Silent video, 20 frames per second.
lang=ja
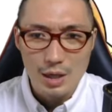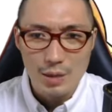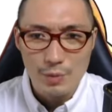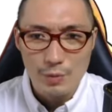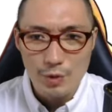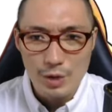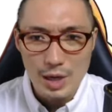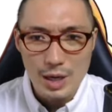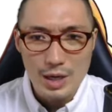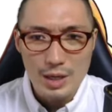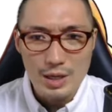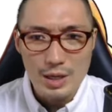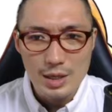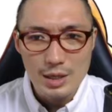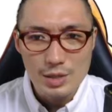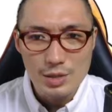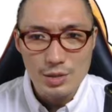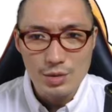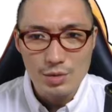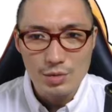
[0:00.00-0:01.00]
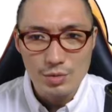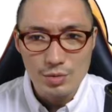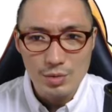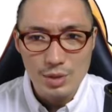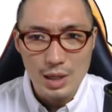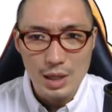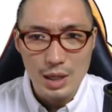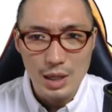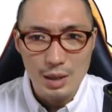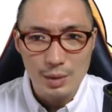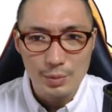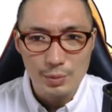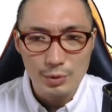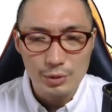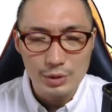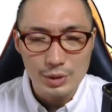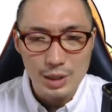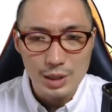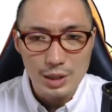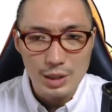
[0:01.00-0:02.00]
もらえないっつうのはもっ
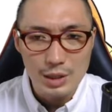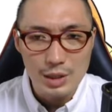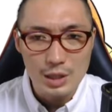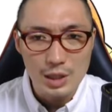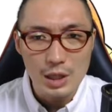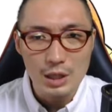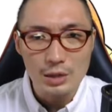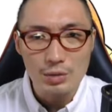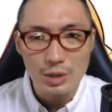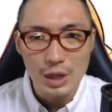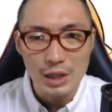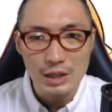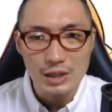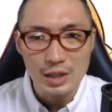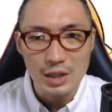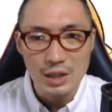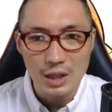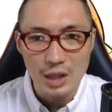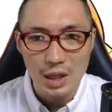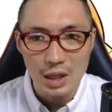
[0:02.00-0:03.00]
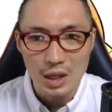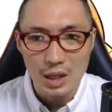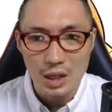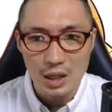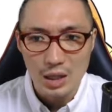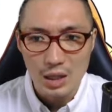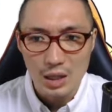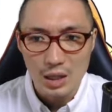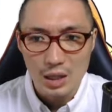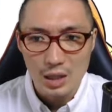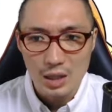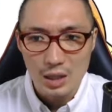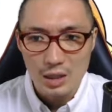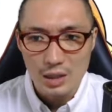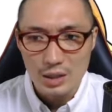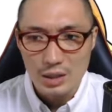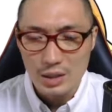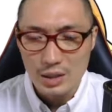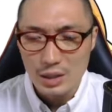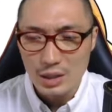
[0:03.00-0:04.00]
たいない。意外と硬えな。
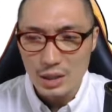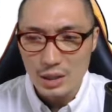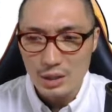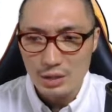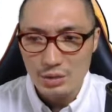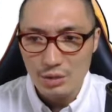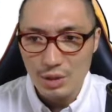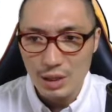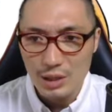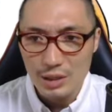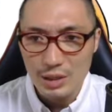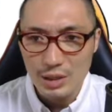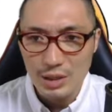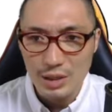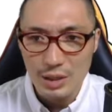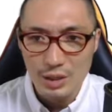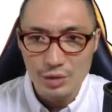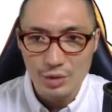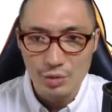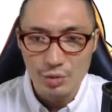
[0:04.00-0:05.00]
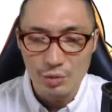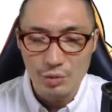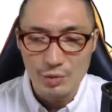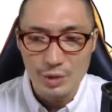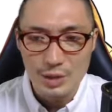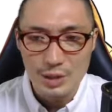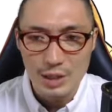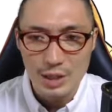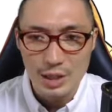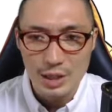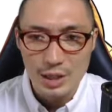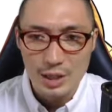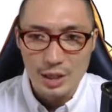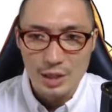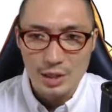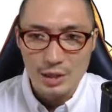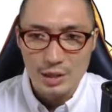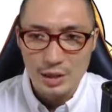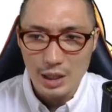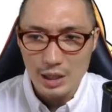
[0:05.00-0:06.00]
意外と硬えな。ちょっとごめんなさい。
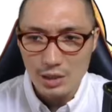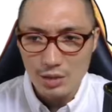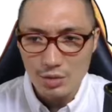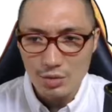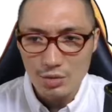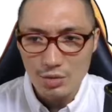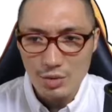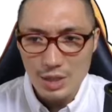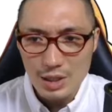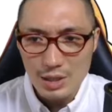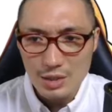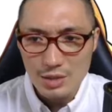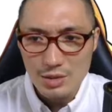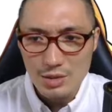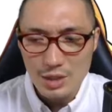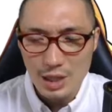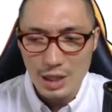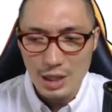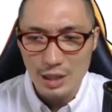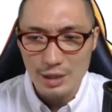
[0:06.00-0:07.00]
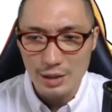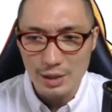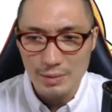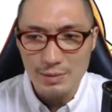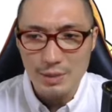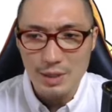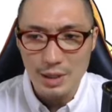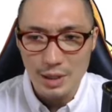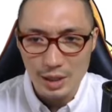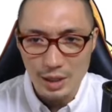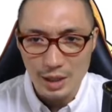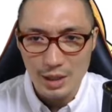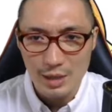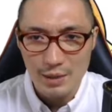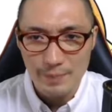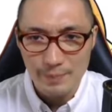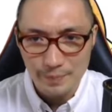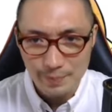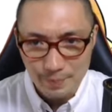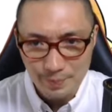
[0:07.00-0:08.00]
適当なやつじゃダメだね。
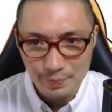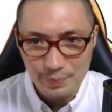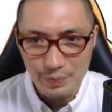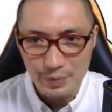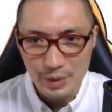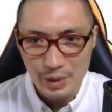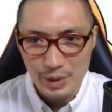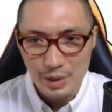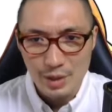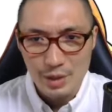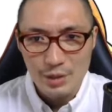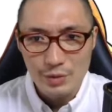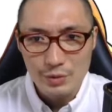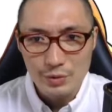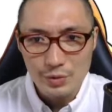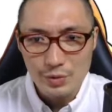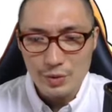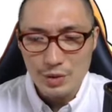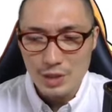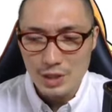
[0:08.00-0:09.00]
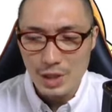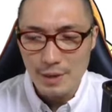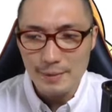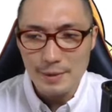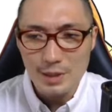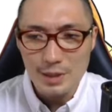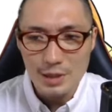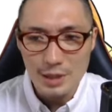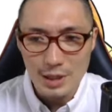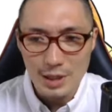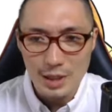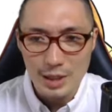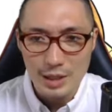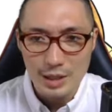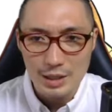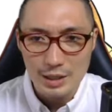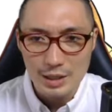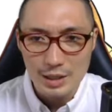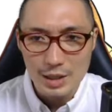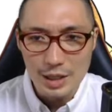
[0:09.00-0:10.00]
うん。普通に喋ってたら
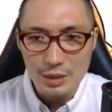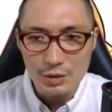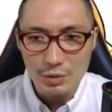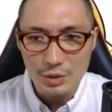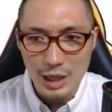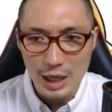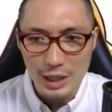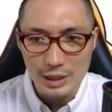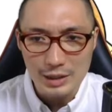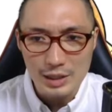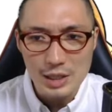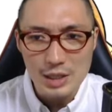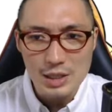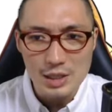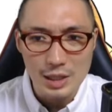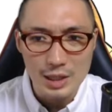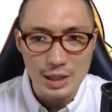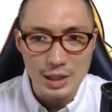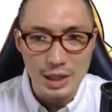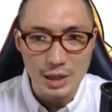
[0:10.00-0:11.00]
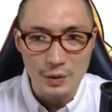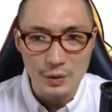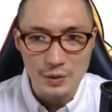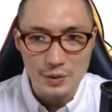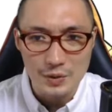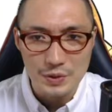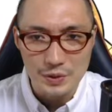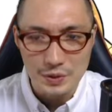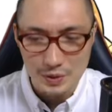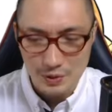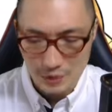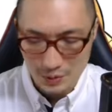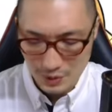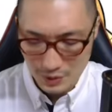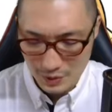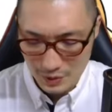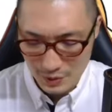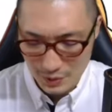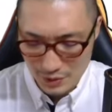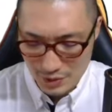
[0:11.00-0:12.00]
意外と硬えじゃねえか、こいつ。
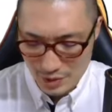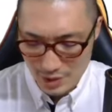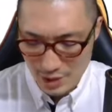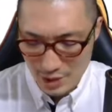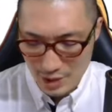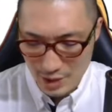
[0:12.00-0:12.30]
うん、知ら